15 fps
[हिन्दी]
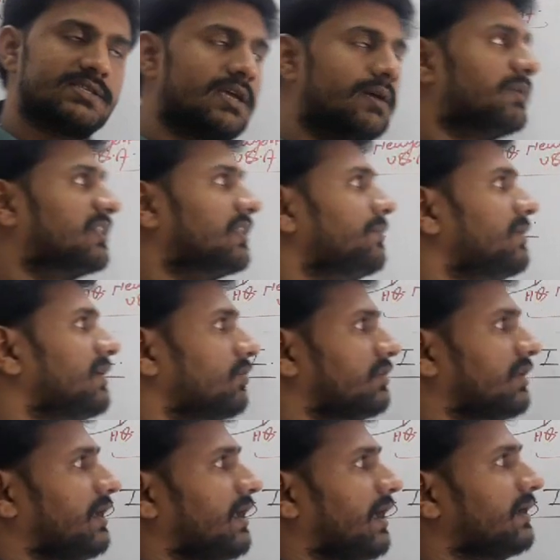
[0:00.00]
इसका मतलब ये
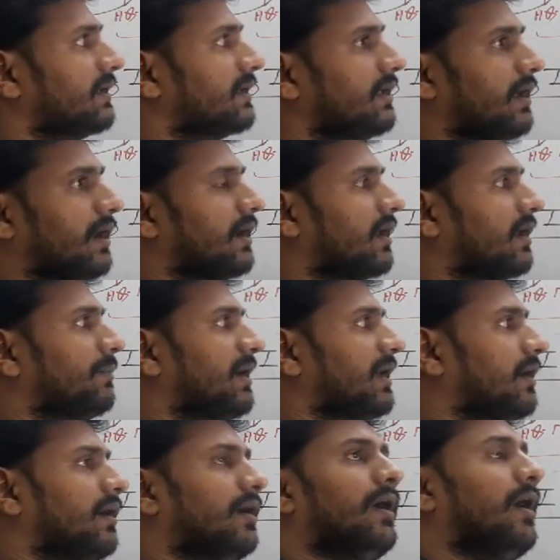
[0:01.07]
होता है यानी कि अगर हमारा